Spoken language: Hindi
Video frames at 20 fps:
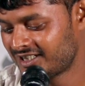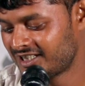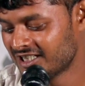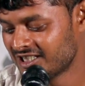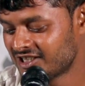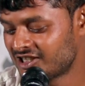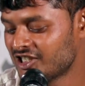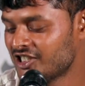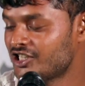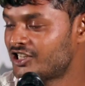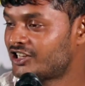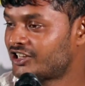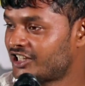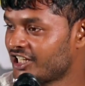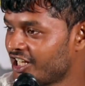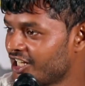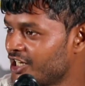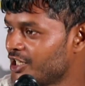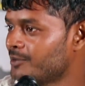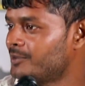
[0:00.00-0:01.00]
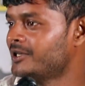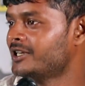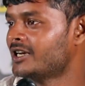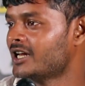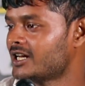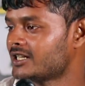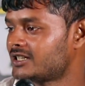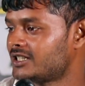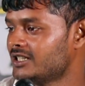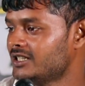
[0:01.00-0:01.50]
गलती तेरी भी
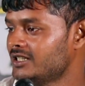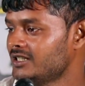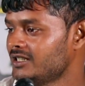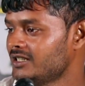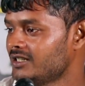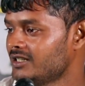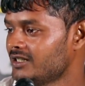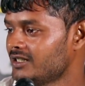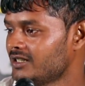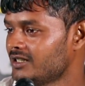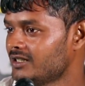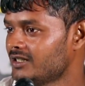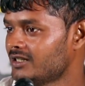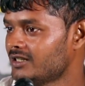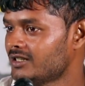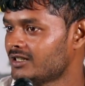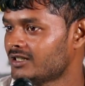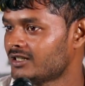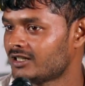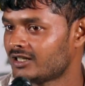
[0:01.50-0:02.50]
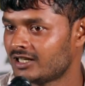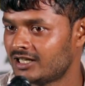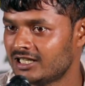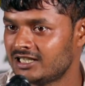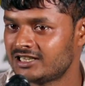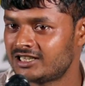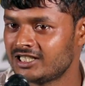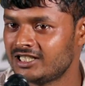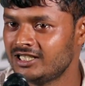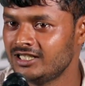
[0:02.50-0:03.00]
ना थी
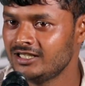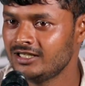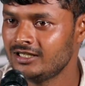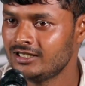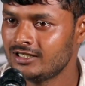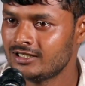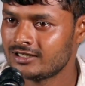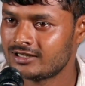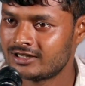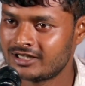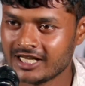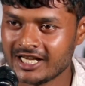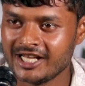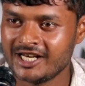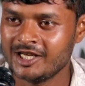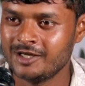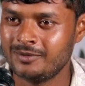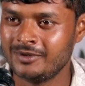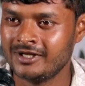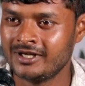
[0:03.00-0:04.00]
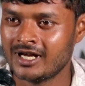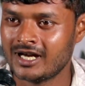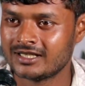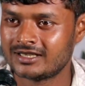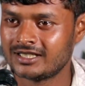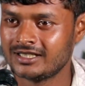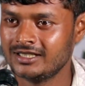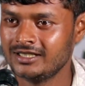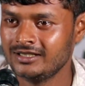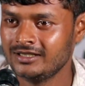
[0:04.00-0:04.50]
गलती तेरी भी ना
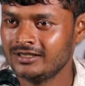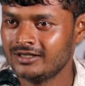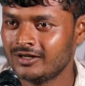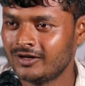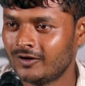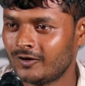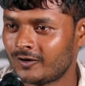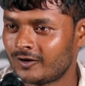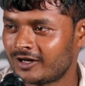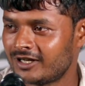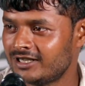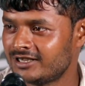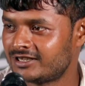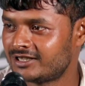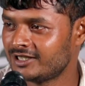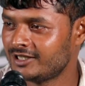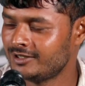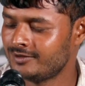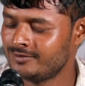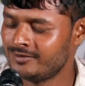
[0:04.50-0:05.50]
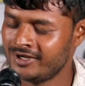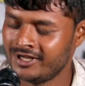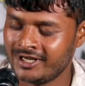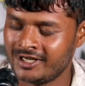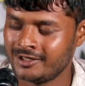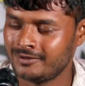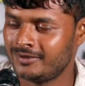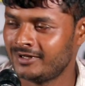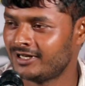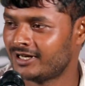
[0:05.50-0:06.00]
थी और गलती
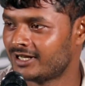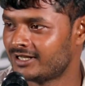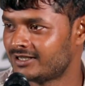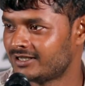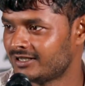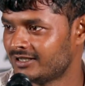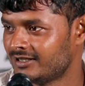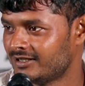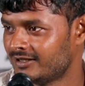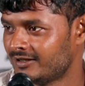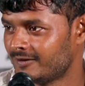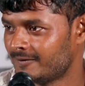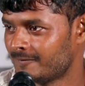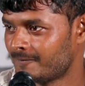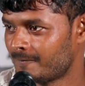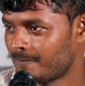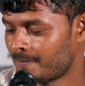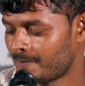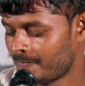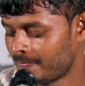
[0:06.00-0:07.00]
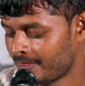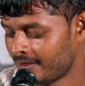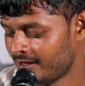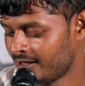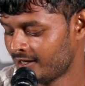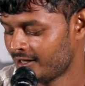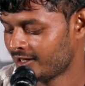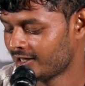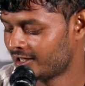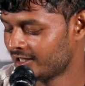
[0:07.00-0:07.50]
मेरी भी ना थी
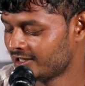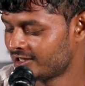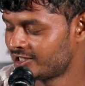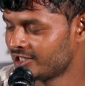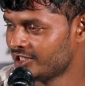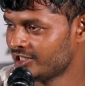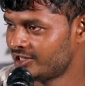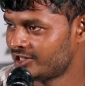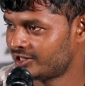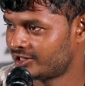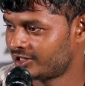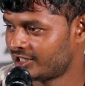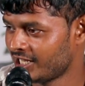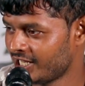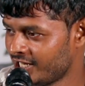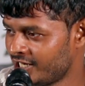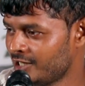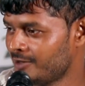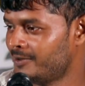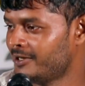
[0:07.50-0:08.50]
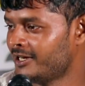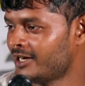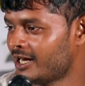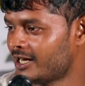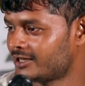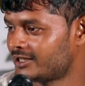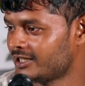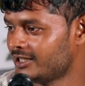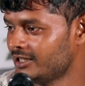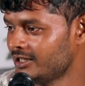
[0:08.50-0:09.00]
गलती तेरी भी
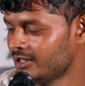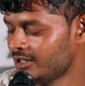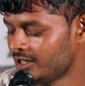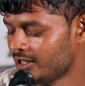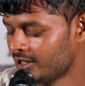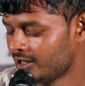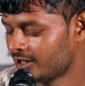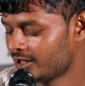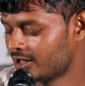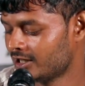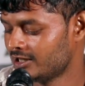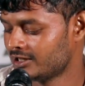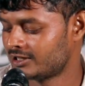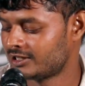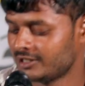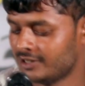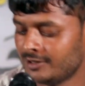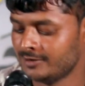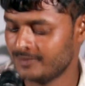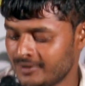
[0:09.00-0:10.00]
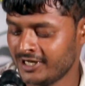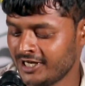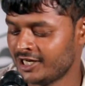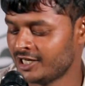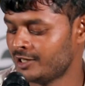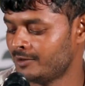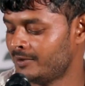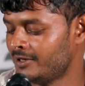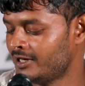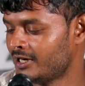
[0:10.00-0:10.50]
ना थी गलती
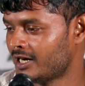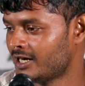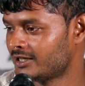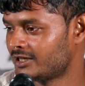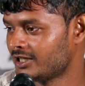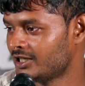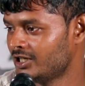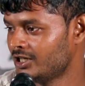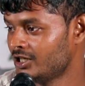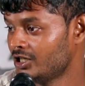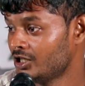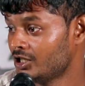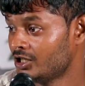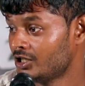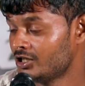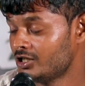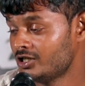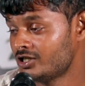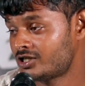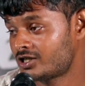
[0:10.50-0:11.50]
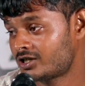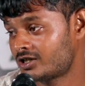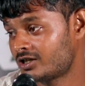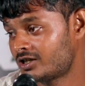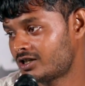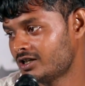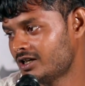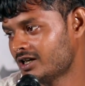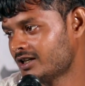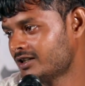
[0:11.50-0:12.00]
मेरी बिनाती थी इश्क
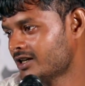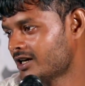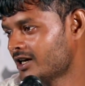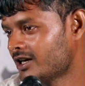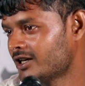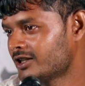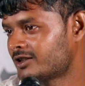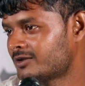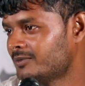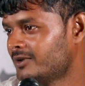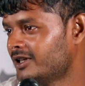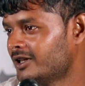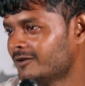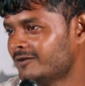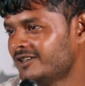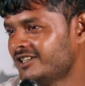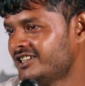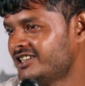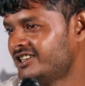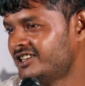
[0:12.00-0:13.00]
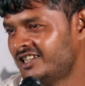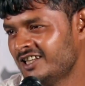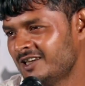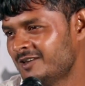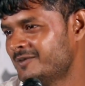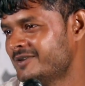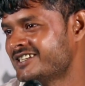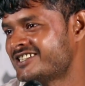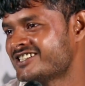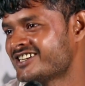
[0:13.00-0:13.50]
की अदालत में लवली
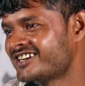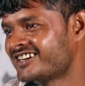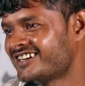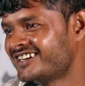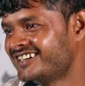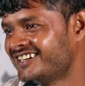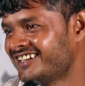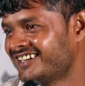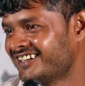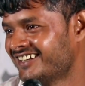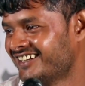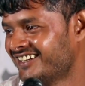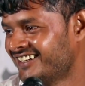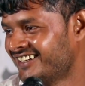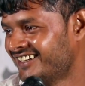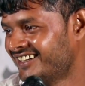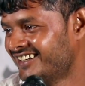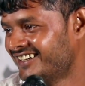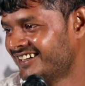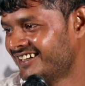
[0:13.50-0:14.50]
दिल बेचारा निकला